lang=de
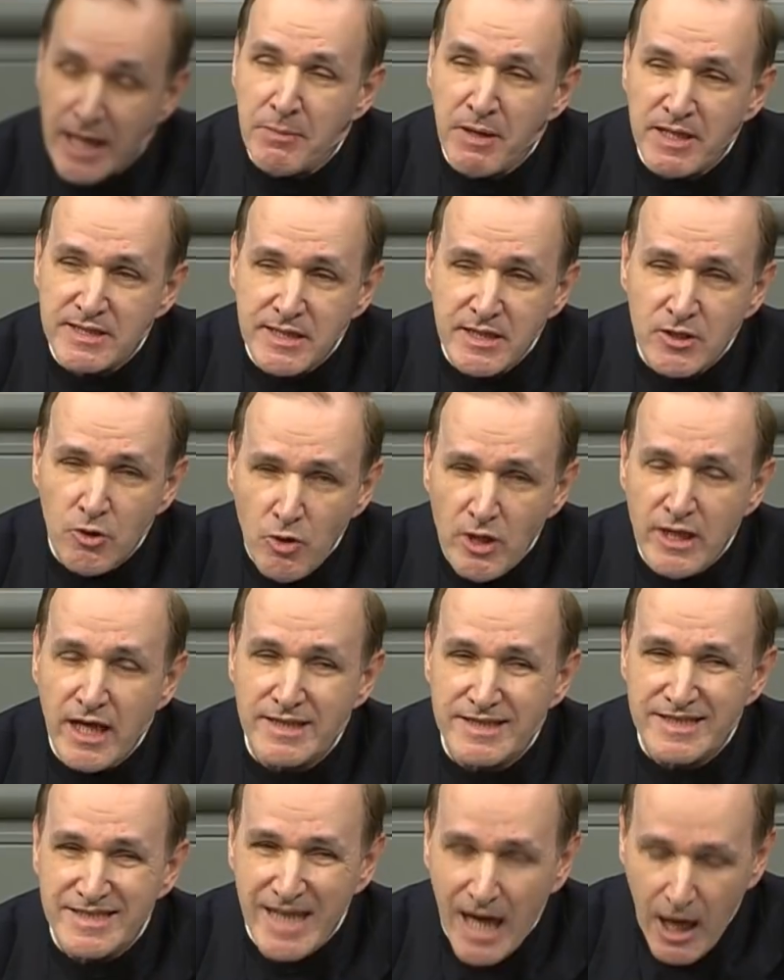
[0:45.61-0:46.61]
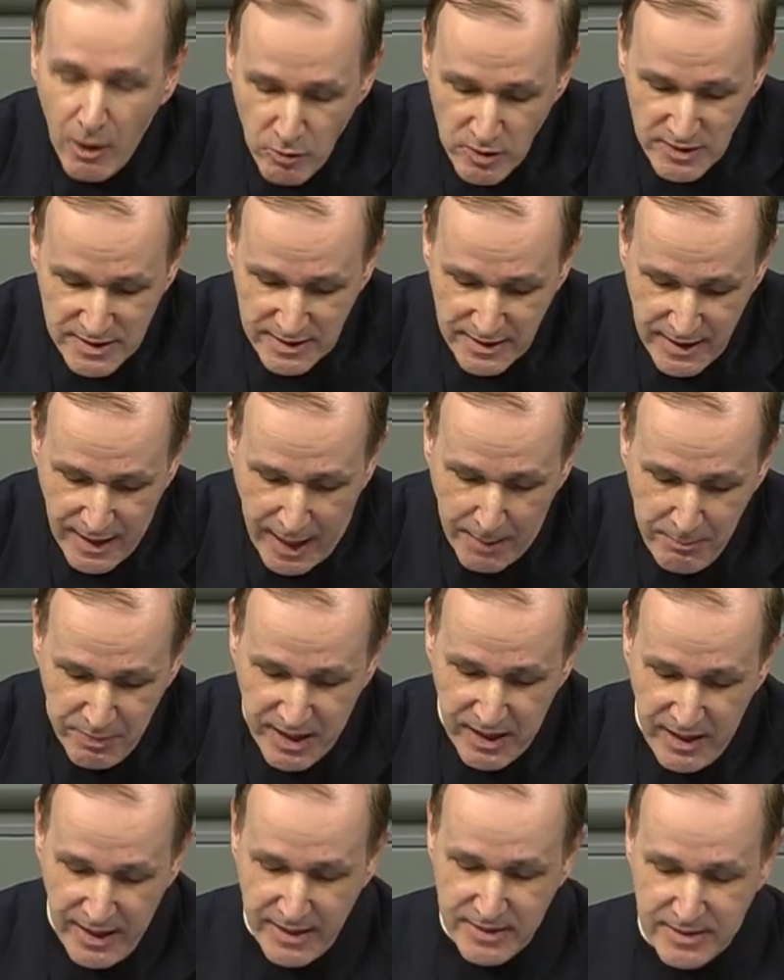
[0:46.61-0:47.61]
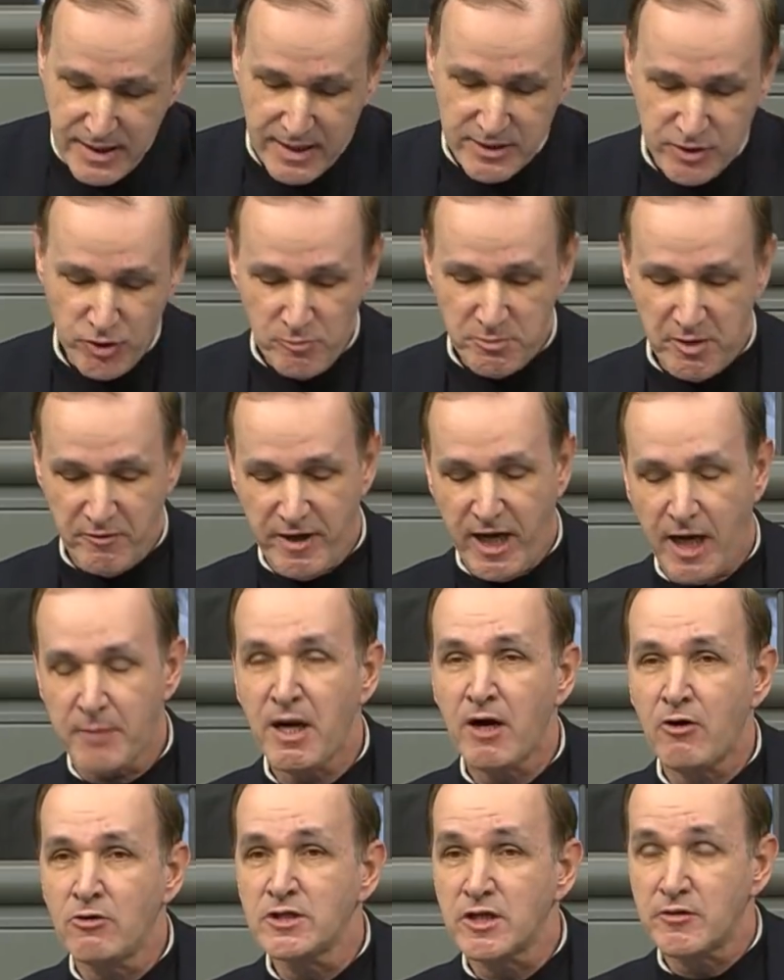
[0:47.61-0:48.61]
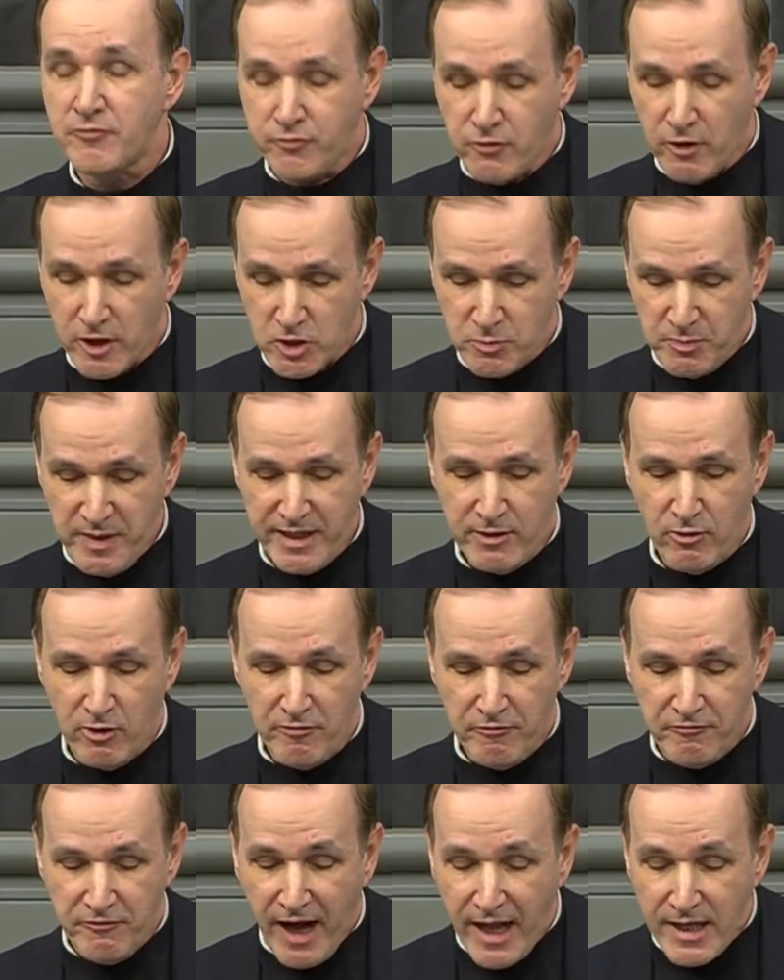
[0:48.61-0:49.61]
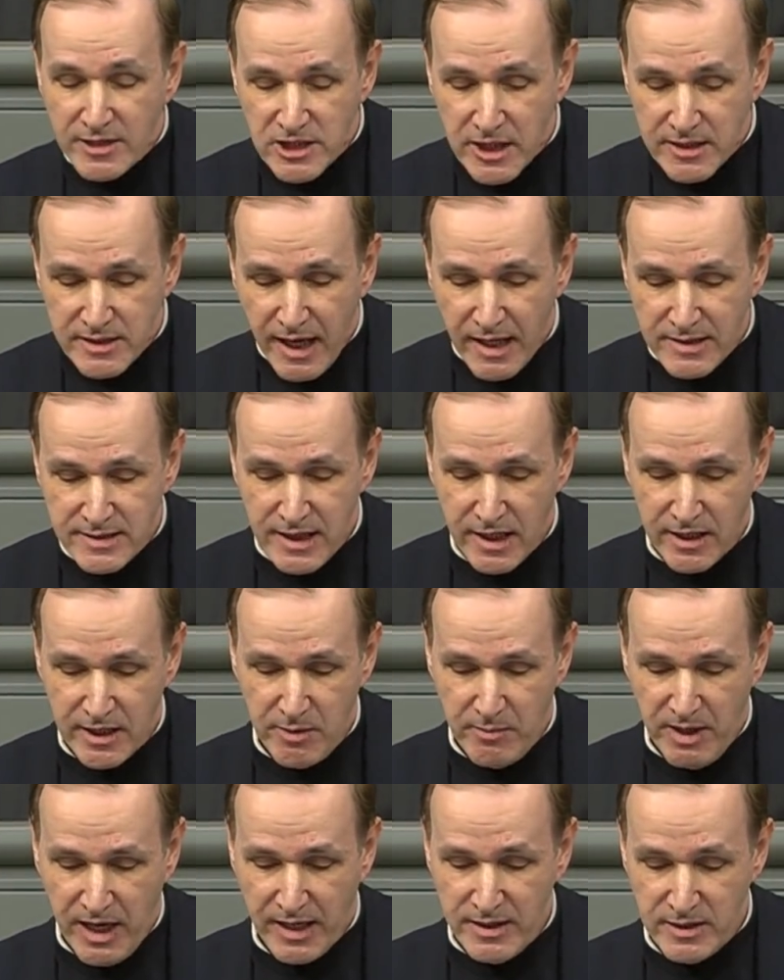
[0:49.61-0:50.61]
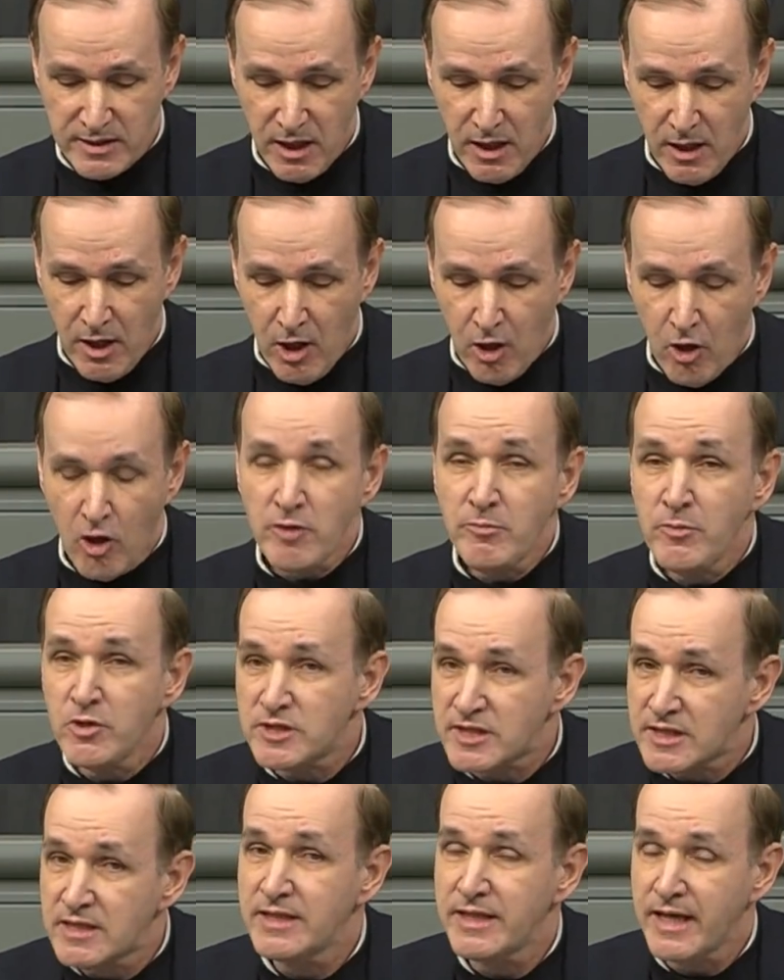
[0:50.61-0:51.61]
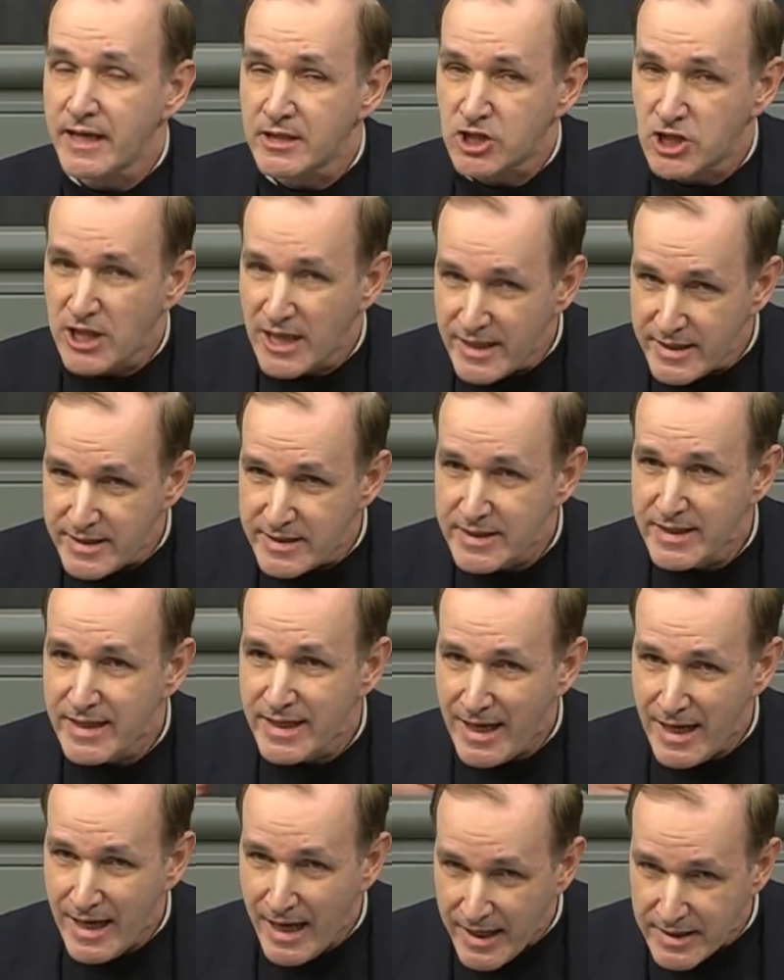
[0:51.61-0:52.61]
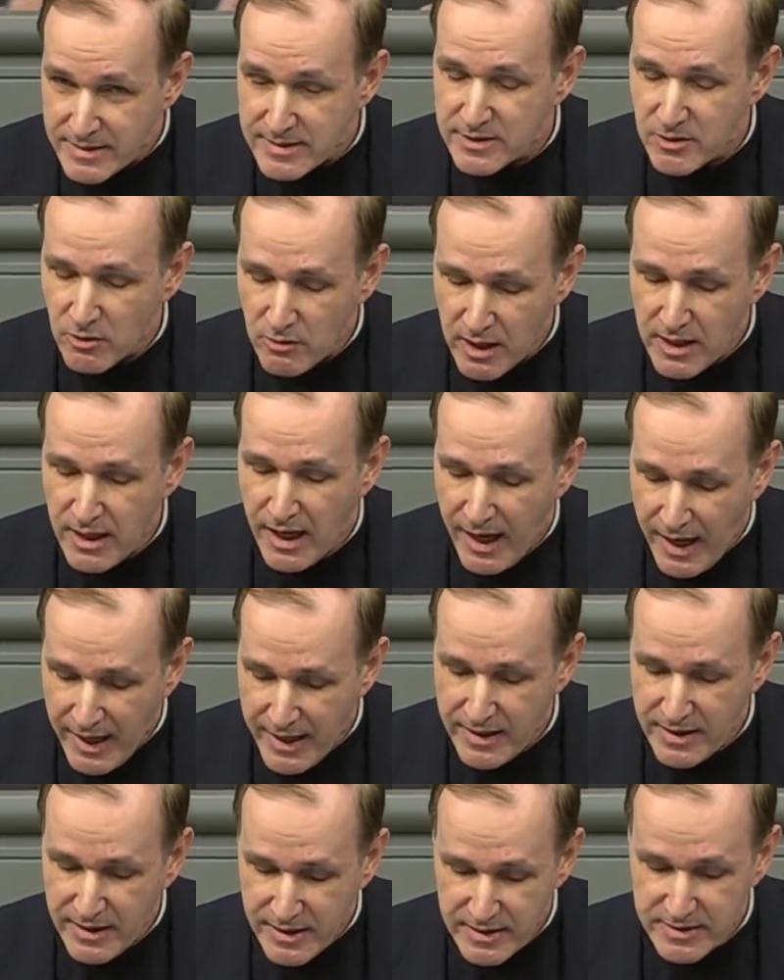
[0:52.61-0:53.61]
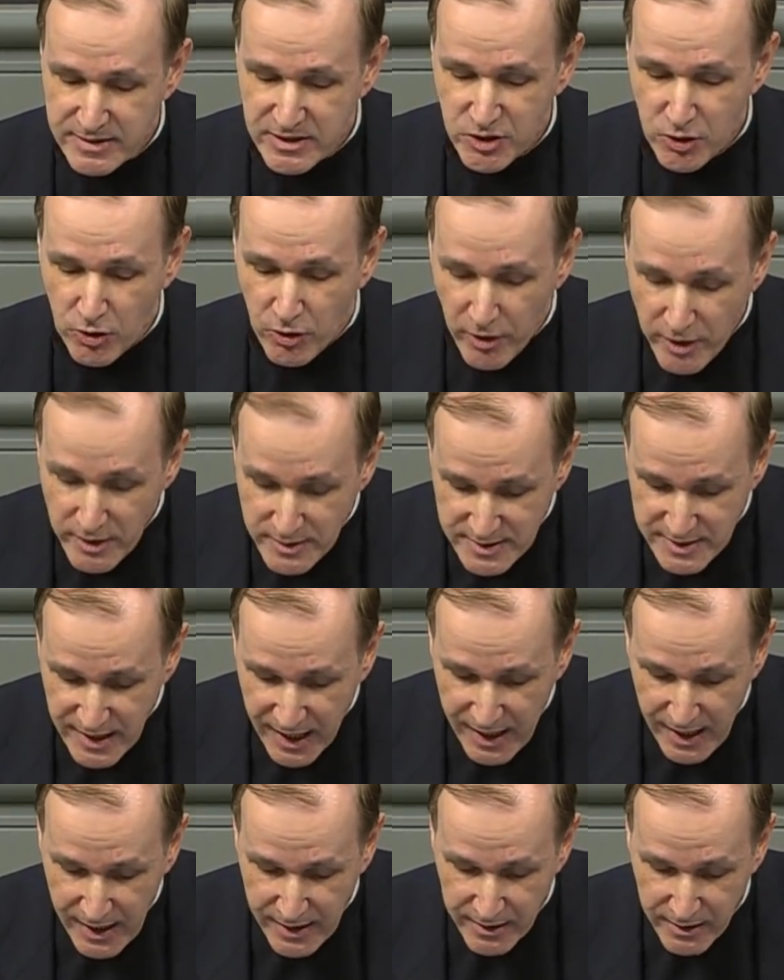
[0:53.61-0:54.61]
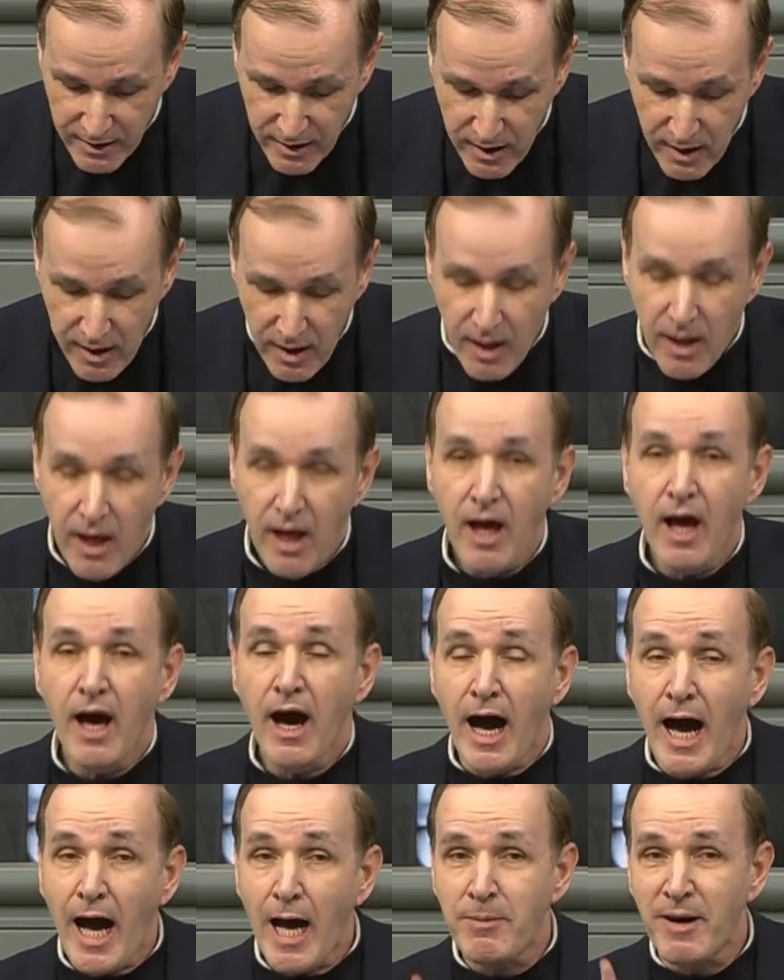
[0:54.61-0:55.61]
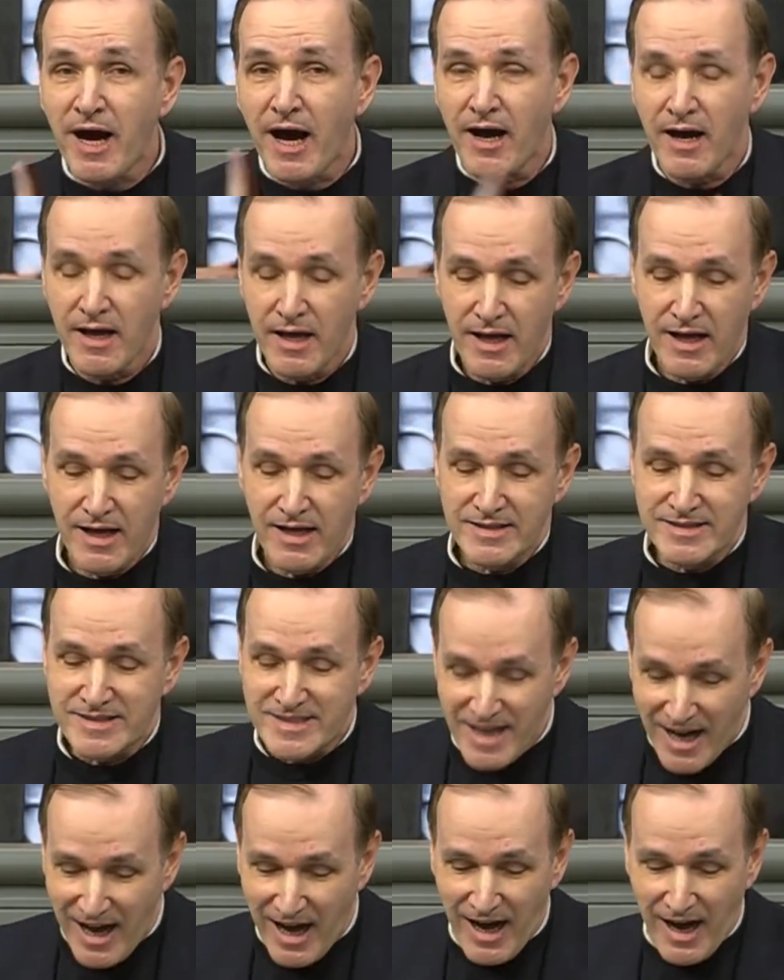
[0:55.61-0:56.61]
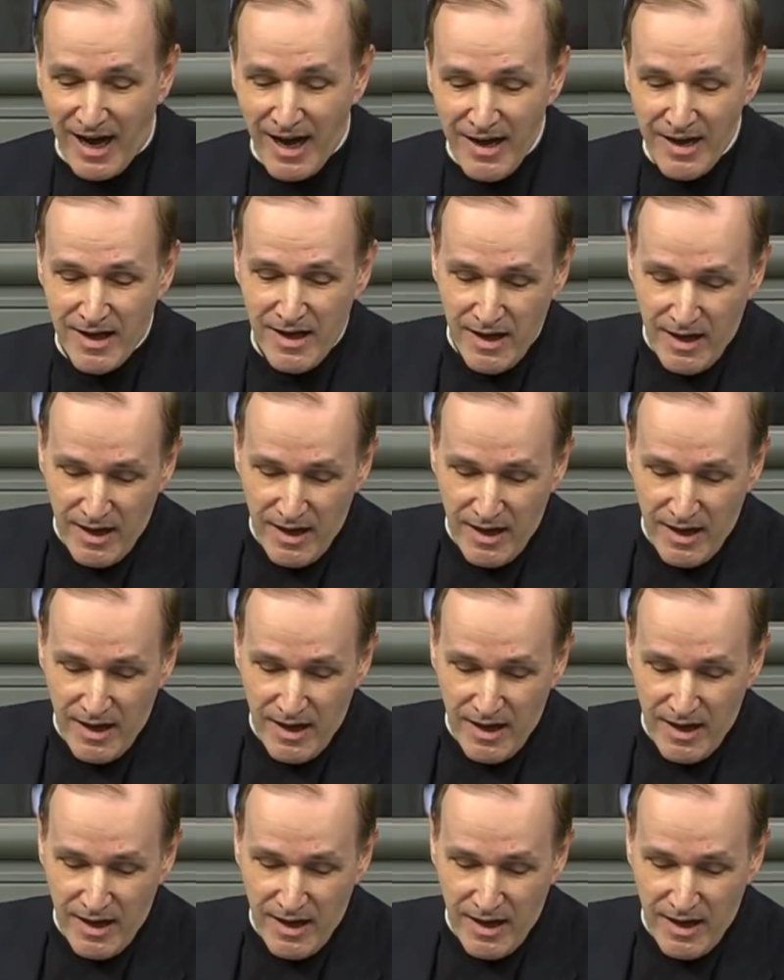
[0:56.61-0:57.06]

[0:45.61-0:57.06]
Dabei sind Hunderttausende abgelehnte Asylbewerber unter Vorspiegelung falscher Tatsachen im Land und müssten die erschlichenen Leistungen eigentlich zurückzahlen. Aber da,